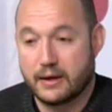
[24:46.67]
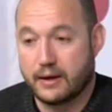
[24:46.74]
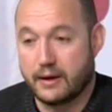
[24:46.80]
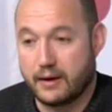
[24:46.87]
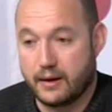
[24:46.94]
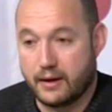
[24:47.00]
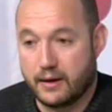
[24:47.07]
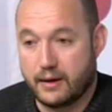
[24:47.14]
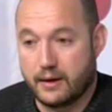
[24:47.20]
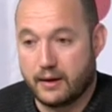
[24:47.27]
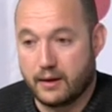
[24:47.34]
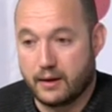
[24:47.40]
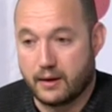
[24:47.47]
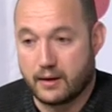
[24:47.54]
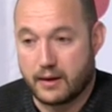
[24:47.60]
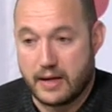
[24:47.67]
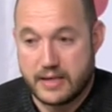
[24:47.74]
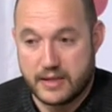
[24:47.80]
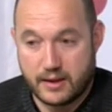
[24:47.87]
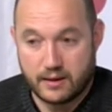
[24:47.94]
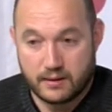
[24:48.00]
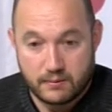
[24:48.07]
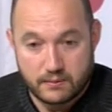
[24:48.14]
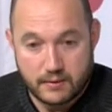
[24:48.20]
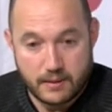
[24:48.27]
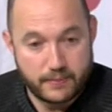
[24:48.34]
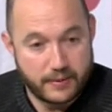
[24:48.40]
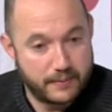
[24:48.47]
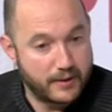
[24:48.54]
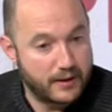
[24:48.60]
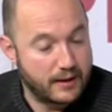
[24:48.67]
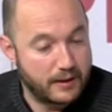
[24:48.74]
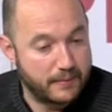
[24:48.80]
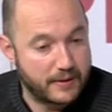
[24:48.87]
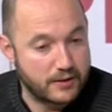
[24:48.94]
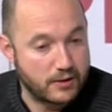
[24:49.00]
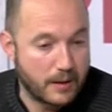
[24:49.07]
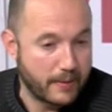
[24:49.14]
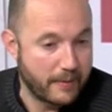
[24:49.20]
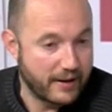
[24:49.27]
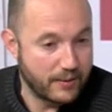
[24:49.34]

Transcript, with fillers: eh, Egin, el, partido de la primera